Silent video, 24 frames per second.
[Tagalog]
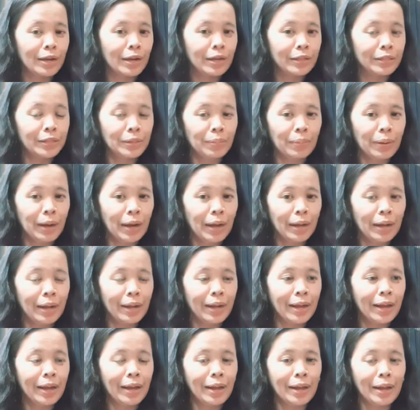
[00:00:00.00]
'Di ba?
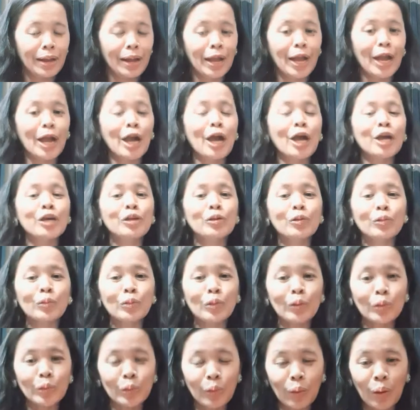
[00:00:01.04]
Yung
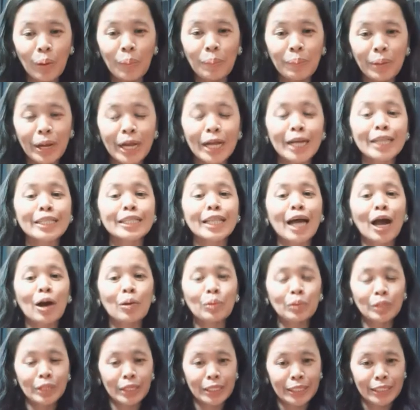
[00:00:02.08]
totoong pagkatao
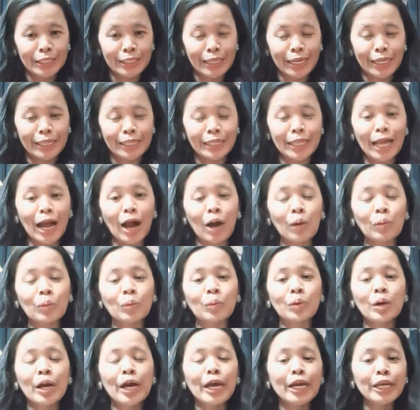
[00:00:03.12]
ng isang tao
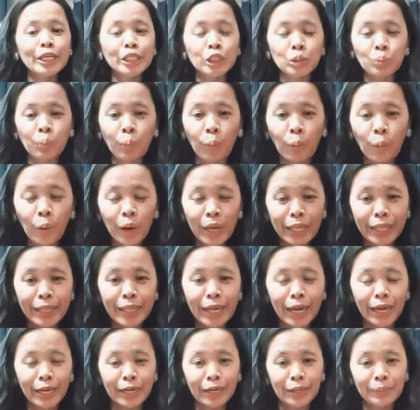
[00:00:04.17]
is
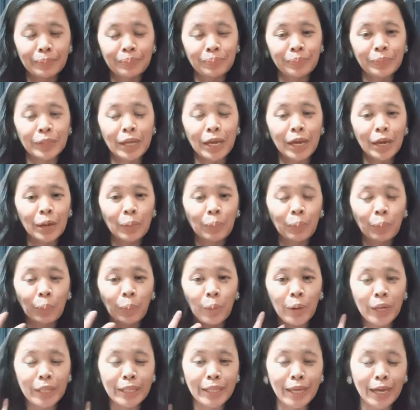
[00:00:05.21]
pwedeng
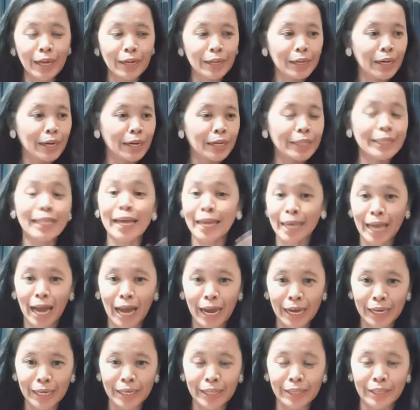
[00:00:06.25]
pwedeng uh,
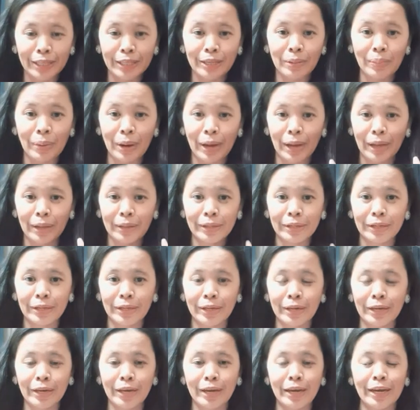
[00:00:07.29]
dayain, 'di ba?
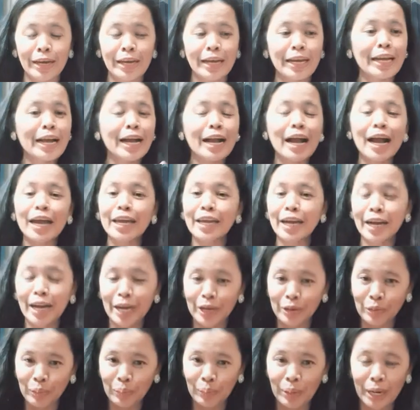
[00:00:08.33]
Kagaya
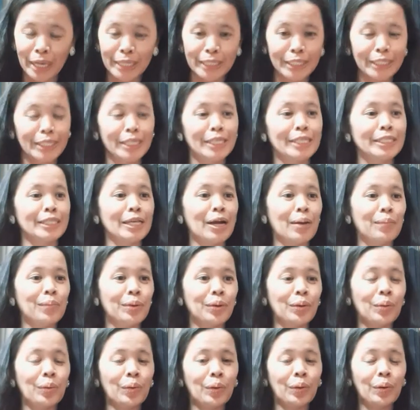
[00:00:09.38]
ngayong mga sinasabi
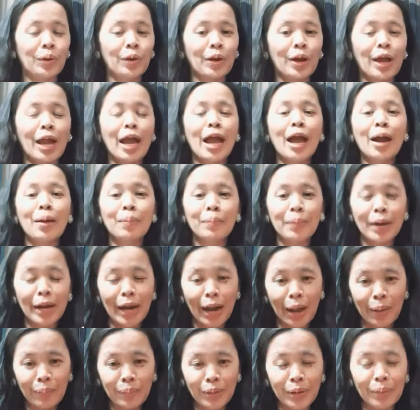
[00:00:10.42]
ko,
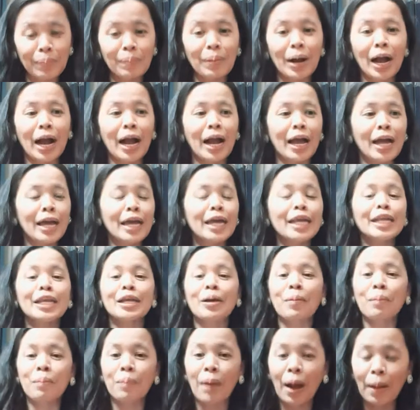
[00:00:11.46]
maraming mga
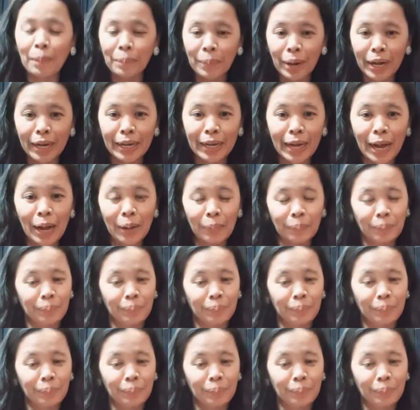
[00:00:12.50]
nagpapanggap